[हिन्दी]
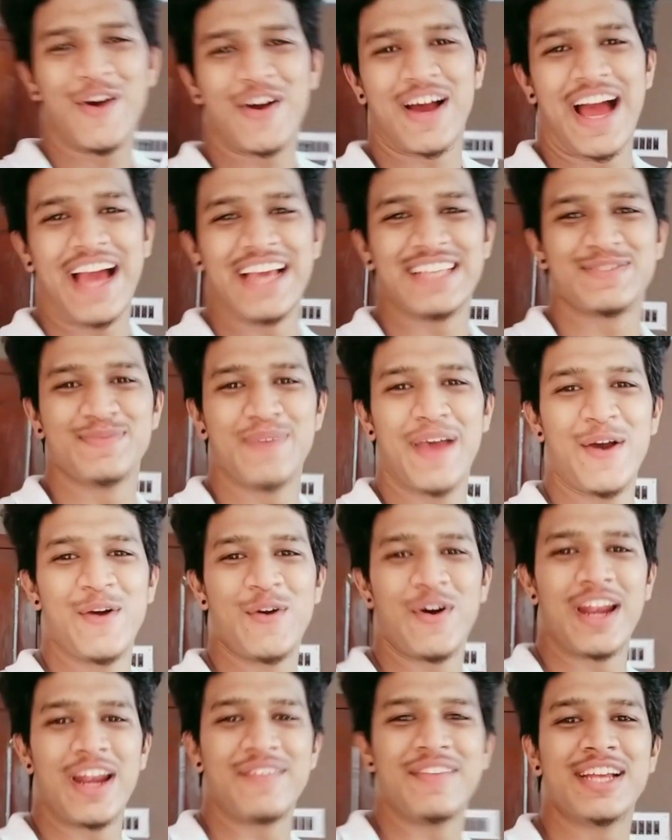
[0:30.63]
गाइस मैं हूं
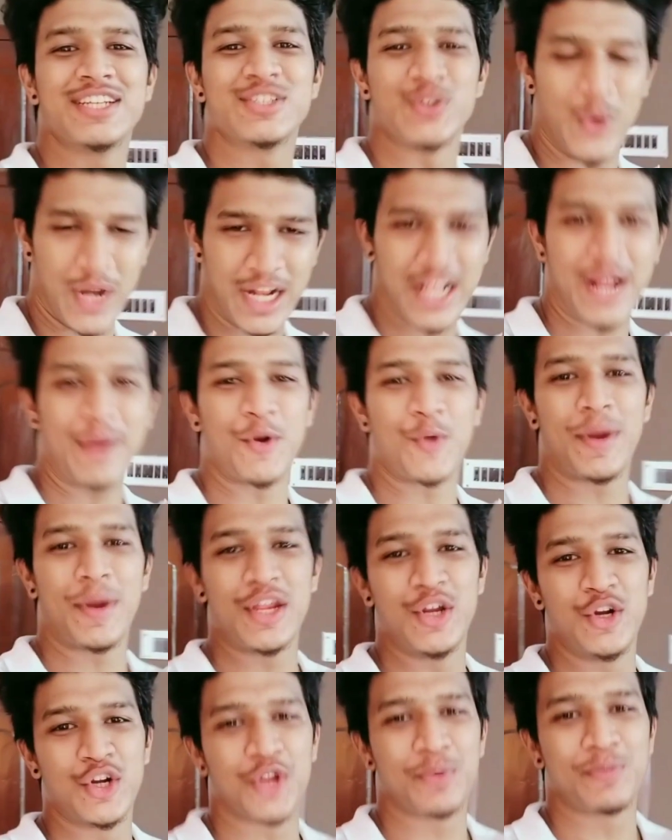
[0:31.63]
अनिमेश वेलकम टू माय
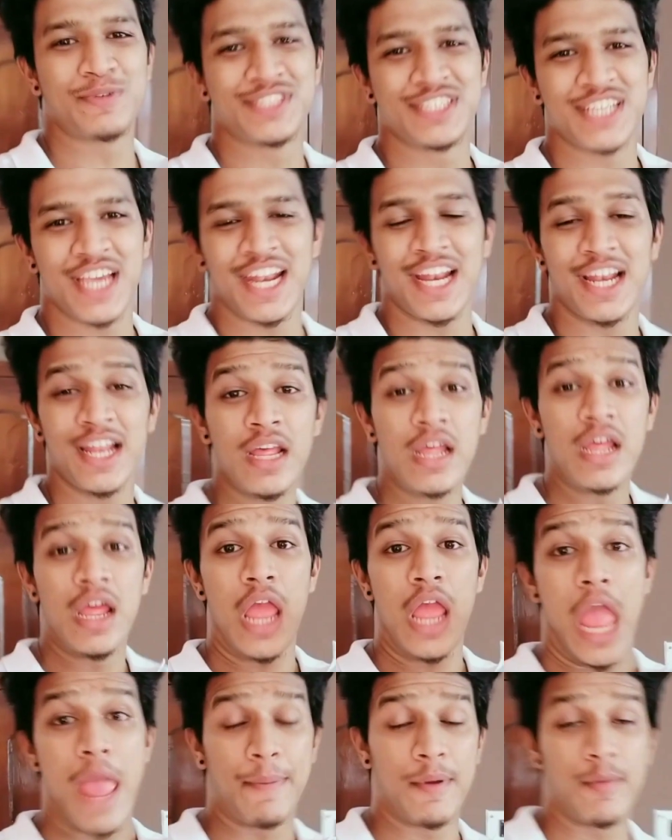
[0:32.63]
यूट्यूब चैनल
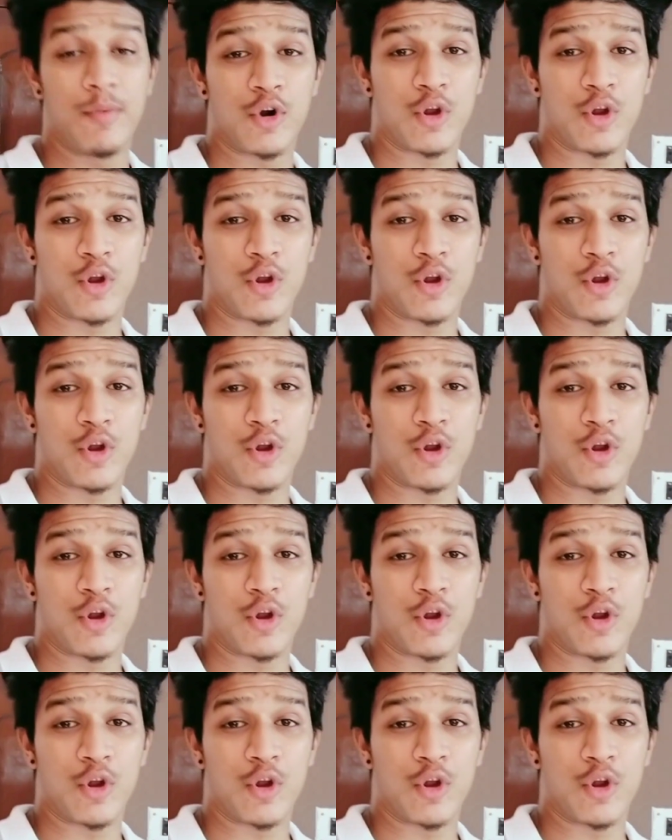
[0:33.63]
एपी मोटो